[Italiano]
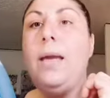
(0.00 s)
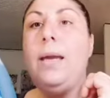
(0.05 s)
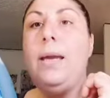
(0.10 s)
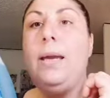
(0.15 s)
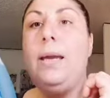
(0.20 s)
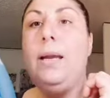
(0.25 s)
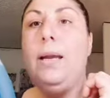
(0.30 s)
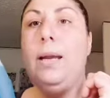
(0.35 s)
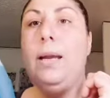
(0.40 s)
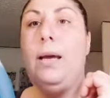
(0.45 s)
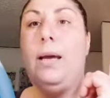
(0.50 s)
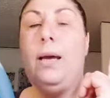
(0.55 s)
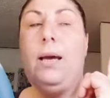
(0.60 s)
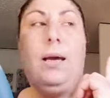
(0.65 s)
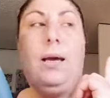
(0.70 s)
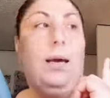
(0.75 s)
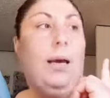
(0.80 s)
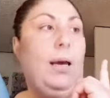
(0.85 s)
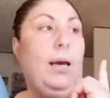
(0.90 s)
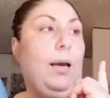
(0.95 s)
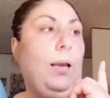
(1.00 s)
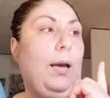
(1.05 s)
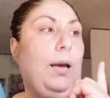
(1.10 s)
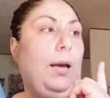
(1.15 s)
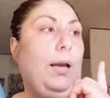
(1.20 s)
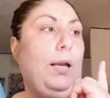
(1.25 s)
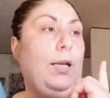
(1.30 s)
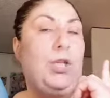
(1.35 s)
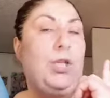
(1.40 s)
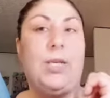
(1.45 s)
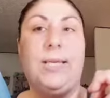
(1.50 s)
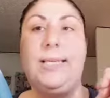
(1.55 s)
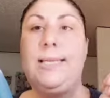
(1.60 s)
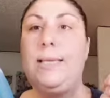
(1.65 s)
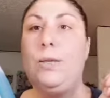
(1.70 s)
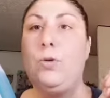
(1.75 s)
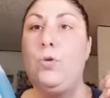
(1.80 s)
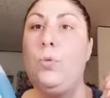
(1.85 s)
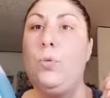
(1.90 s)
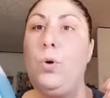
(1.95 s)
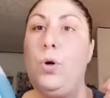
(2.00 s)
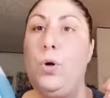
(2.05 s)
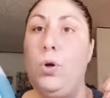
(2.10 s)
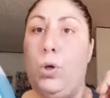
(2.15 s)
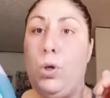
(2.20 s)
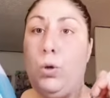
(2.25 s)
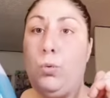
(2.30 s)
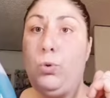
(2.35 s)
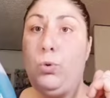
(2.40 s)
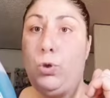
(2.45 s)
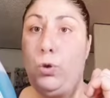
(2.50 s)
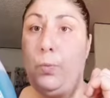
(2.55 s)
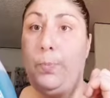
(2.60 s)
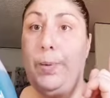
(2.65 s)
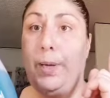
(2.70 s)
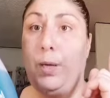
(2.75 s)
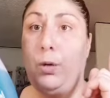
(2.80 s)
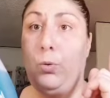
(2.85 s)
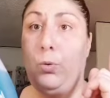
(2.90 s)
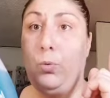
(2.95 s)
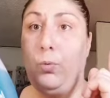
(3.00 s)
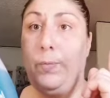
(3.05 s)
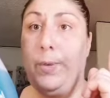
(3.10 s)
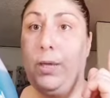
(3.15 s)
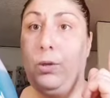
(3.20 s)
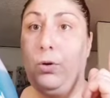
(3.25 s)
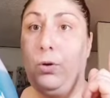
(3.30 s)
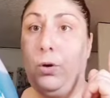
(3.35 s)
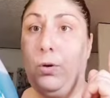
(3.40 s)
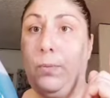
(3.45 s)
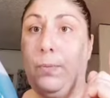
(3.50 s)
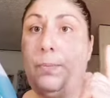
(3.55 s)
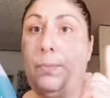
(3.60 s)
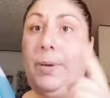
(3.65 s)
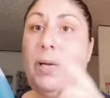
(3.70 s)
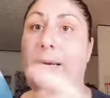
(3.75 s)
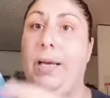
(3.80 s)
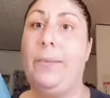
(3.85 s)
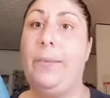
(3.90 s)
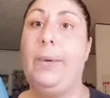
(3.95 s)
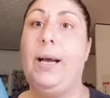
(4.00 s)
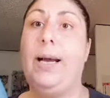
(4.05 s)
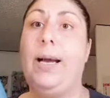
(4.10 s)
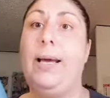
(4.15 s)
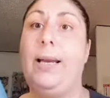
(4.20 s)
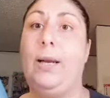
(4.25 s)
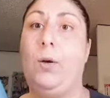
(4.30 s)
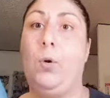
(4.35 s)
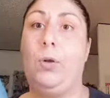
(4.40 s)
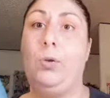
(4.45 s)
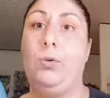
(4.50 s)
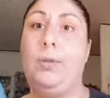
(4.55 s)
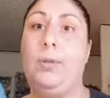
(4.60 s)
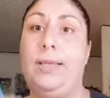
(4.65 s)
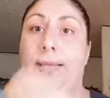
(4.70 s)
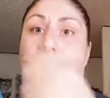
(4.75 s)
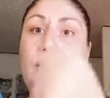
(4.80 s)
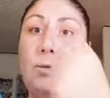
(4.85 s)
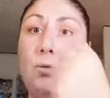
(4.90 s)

il, eh, il cestino, quello che uso per l'umido, perché magari quando tiri